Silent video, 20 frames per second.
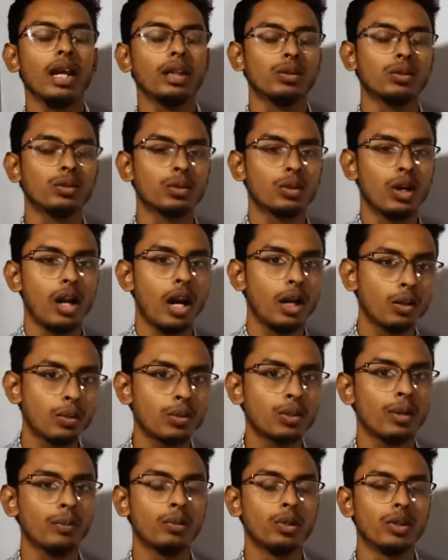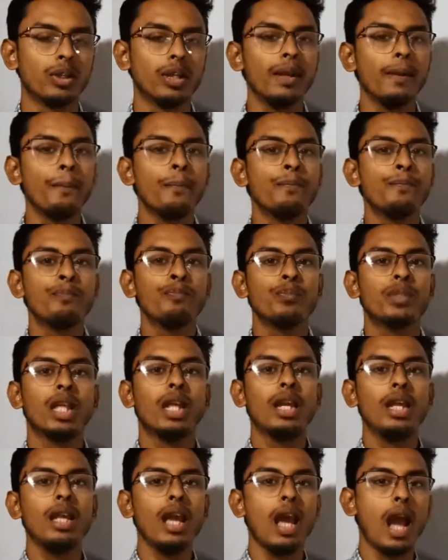অ্যাটম অ্যাটম শব্দটি
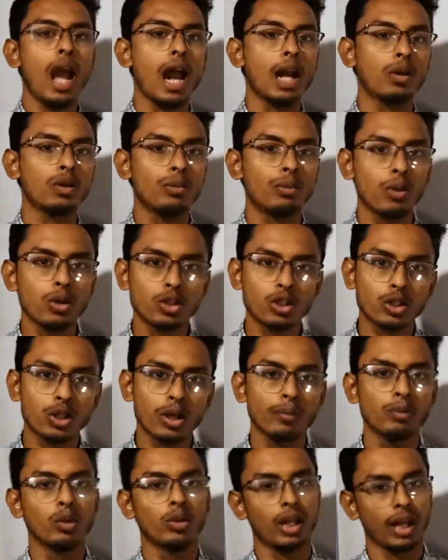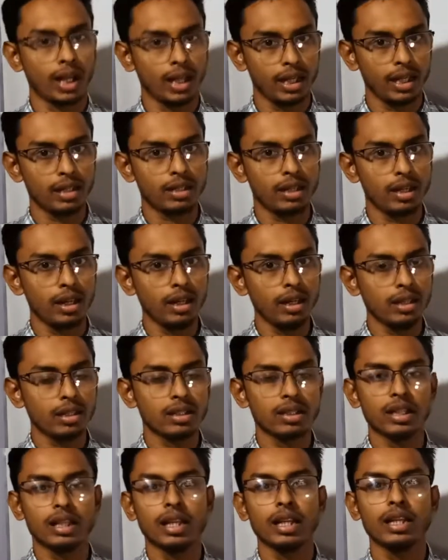তিনি অ্যাটমস শব্দ থেকে নিয়েছিলেন
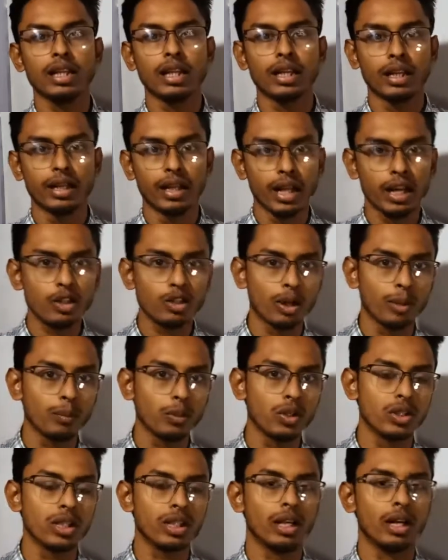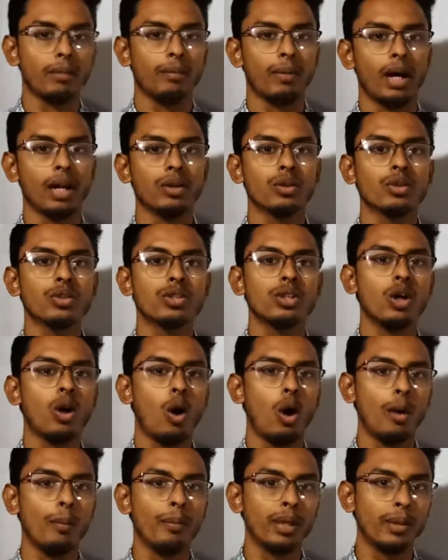যেটি একটি গ্রিক শব্দ যেটার মানে হচ্ছে
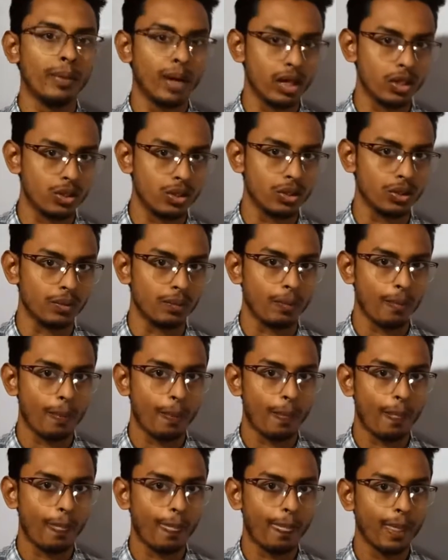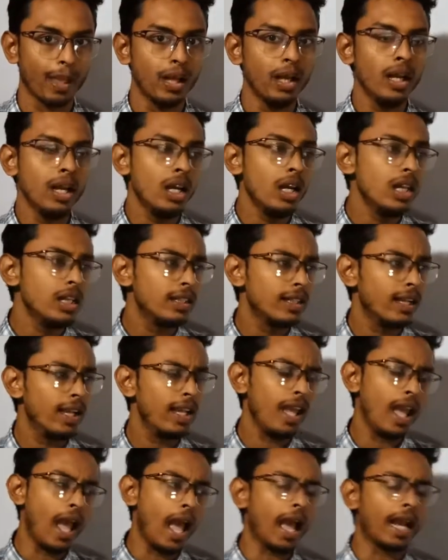অবিভাজ্য সেই
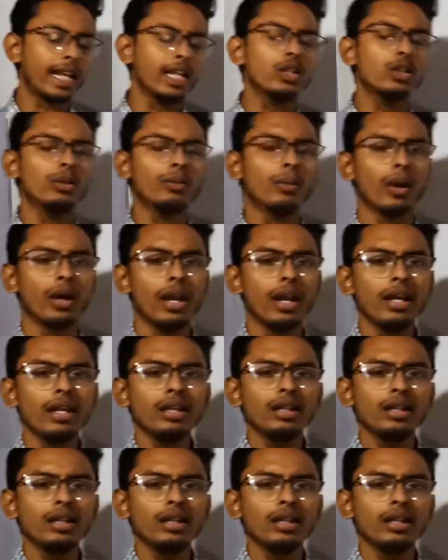একই সময়ে